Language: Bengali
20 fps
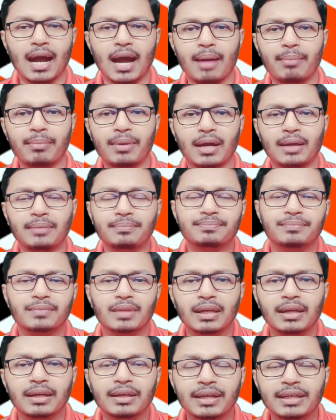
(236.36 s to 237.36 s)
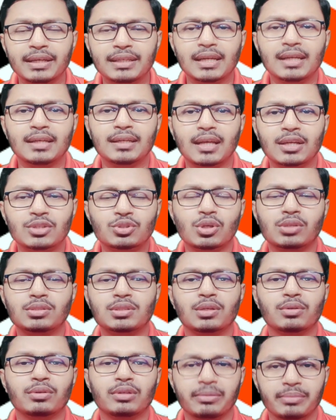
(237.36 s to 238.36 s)
আমরা রিটেনটার
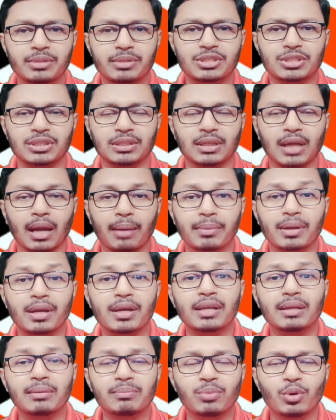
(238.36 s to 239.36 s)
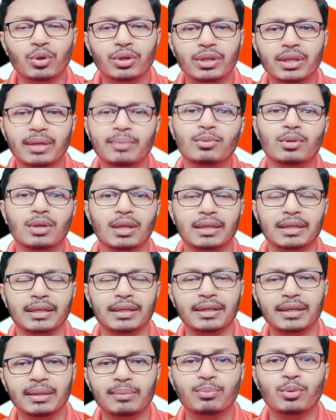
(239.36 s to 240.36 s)
চর্চা করি বেশি আমরা রিডিং পড়ি এবং লেখি
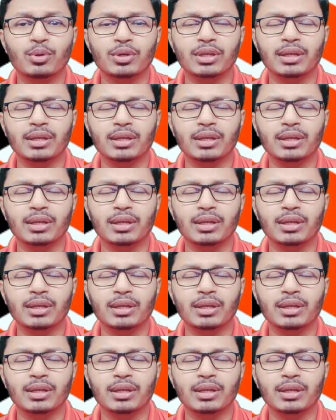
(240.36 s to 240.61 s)
রিডিং পড়ি